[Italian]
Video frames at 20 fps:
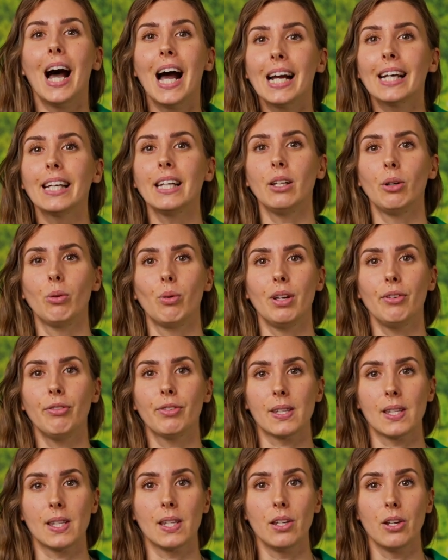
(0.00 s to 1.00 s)
anche di quei
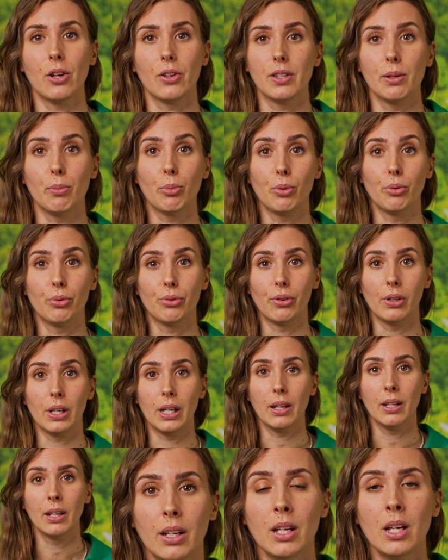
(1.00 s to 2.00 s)
fastidiosi
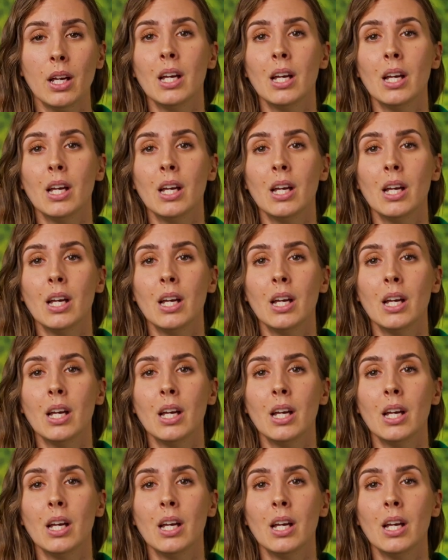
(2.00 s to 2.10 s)
brufoli